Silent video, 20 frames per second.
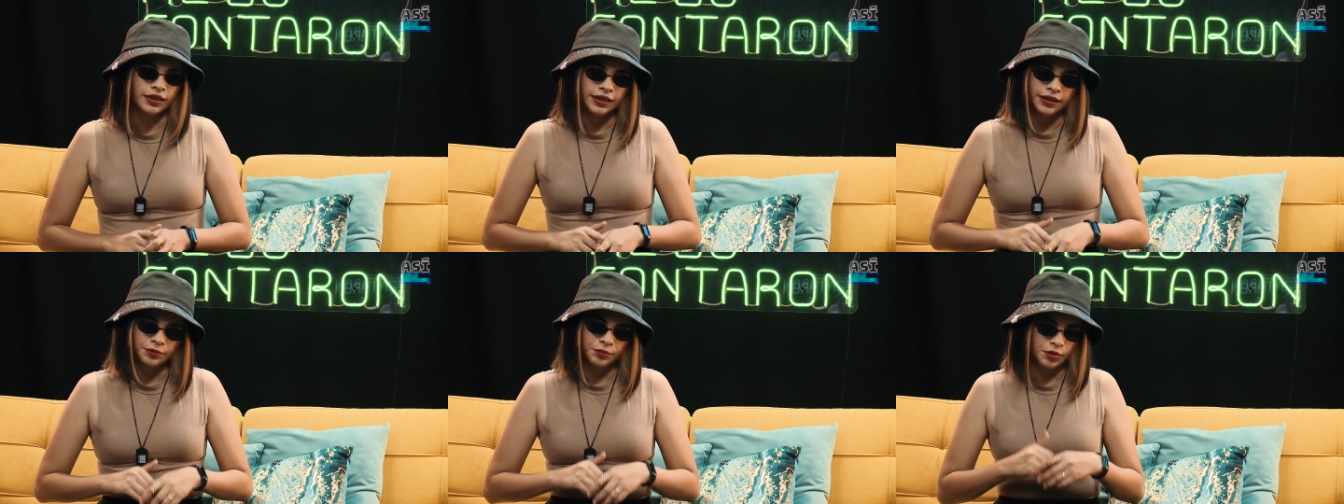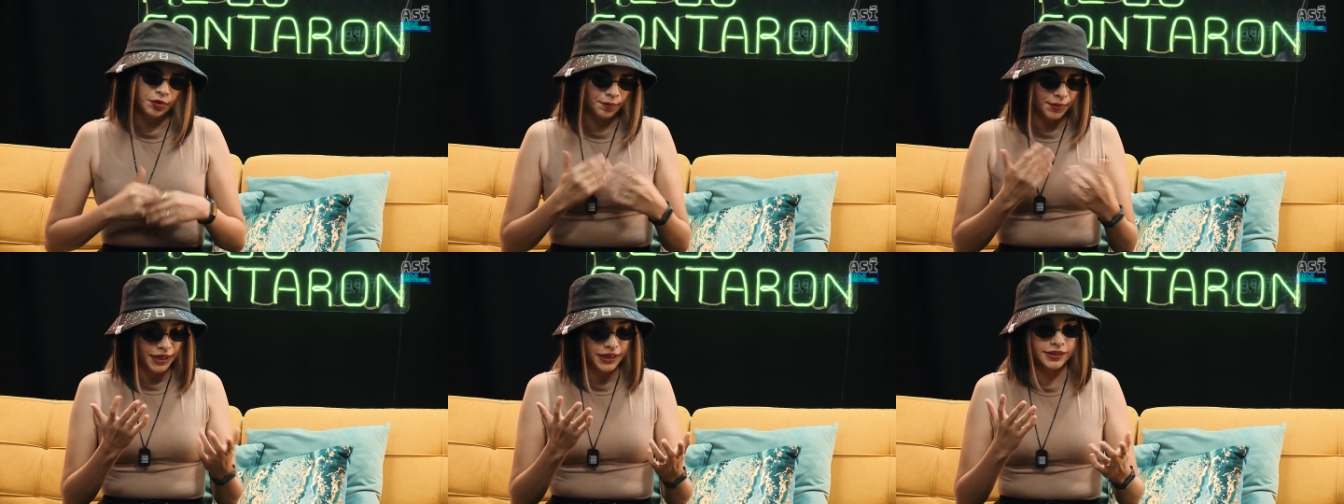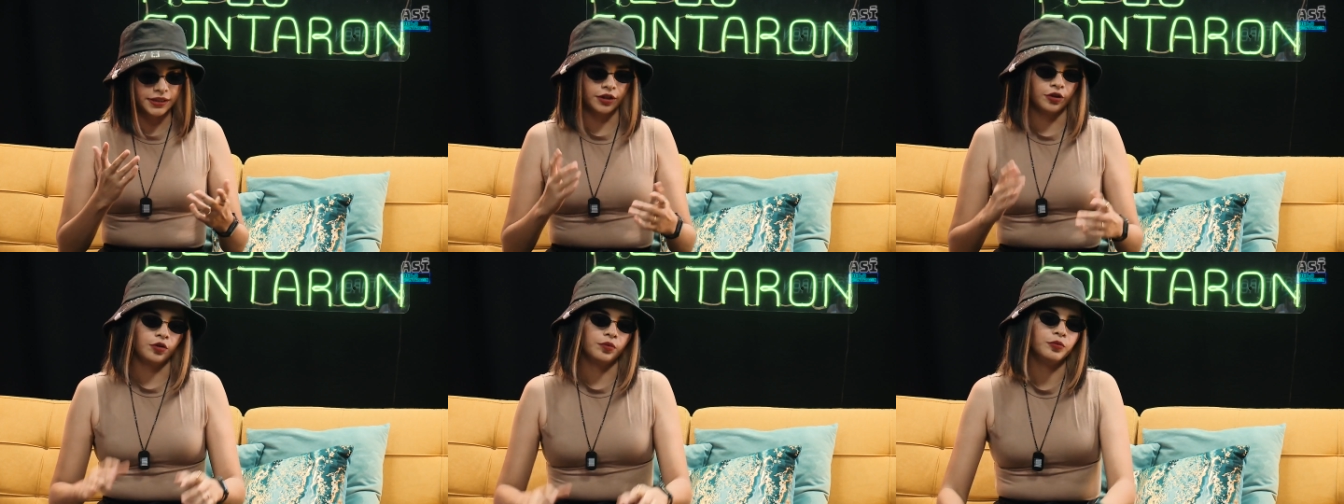mi mamá ya
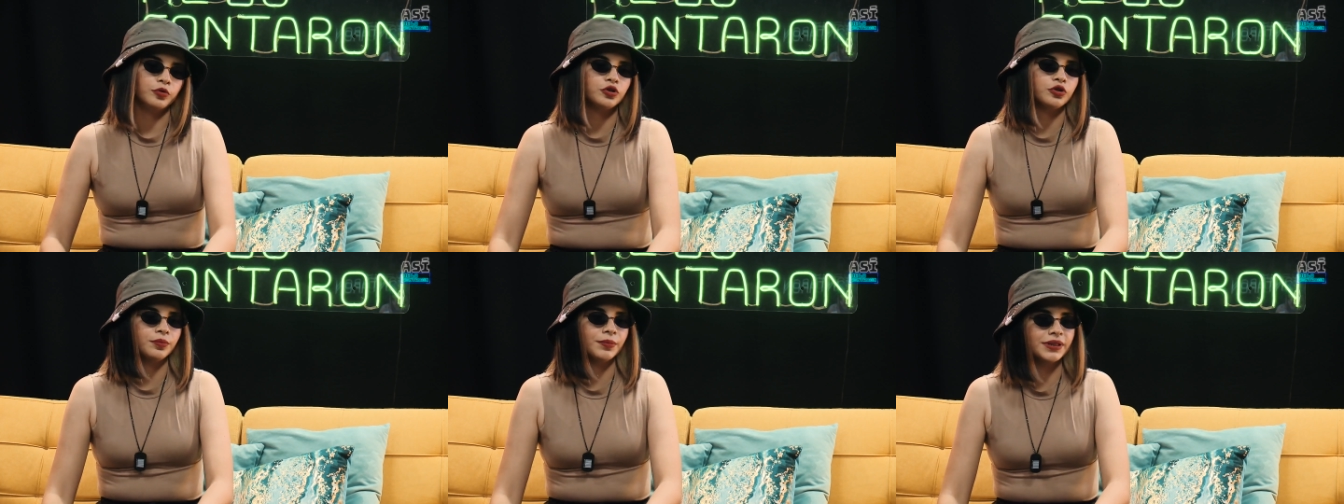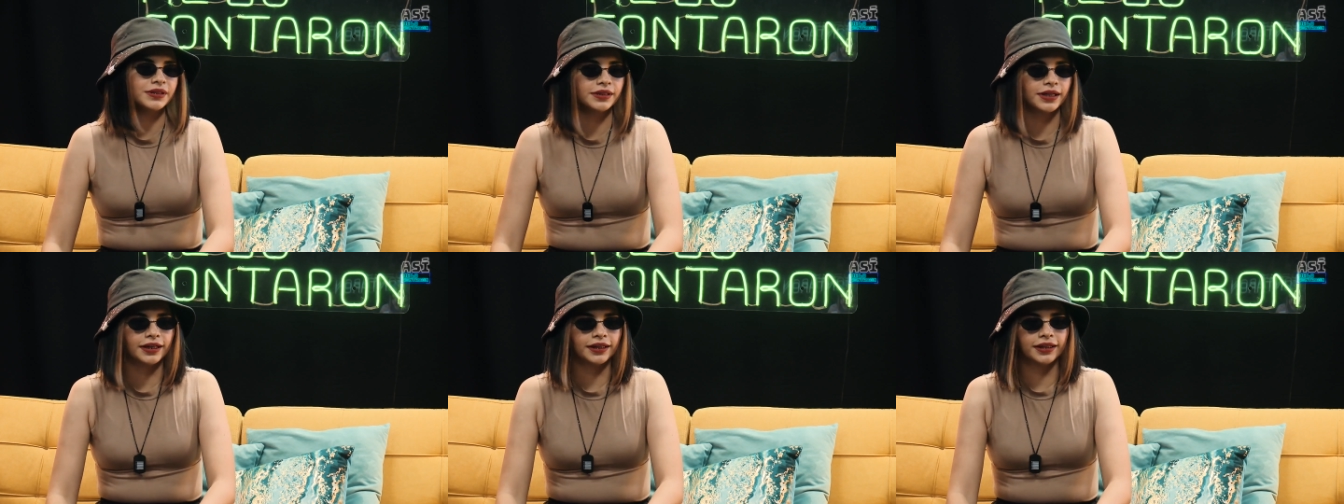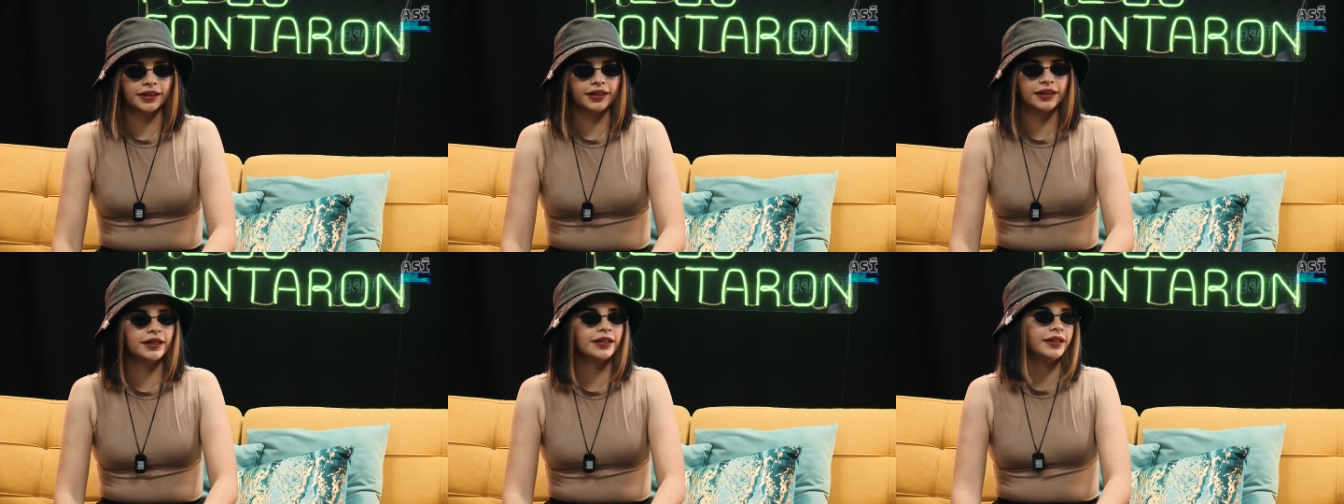se quedó mucho más,
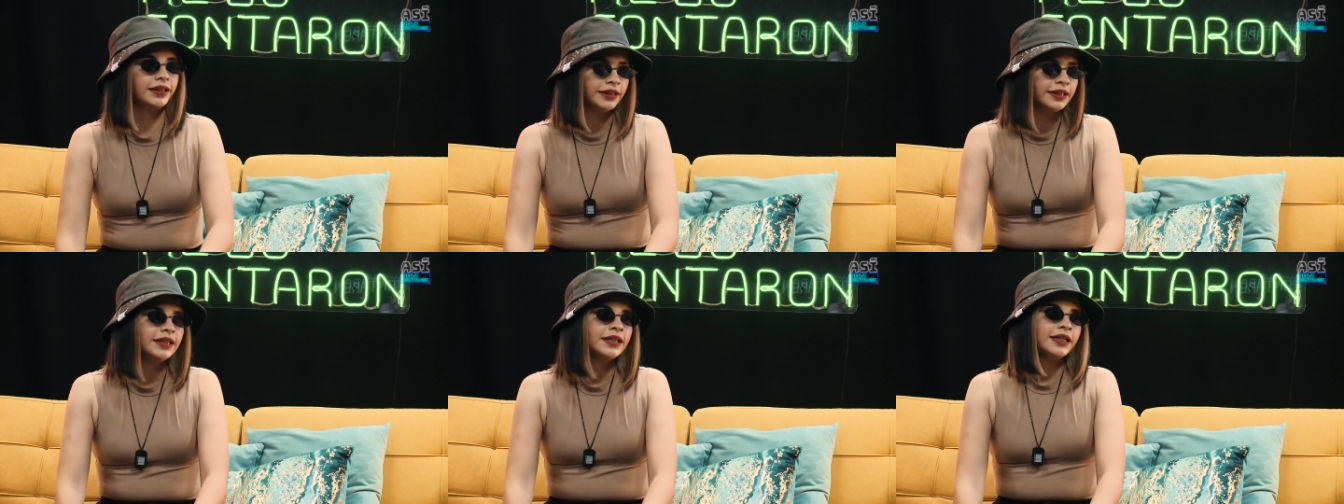tranquila,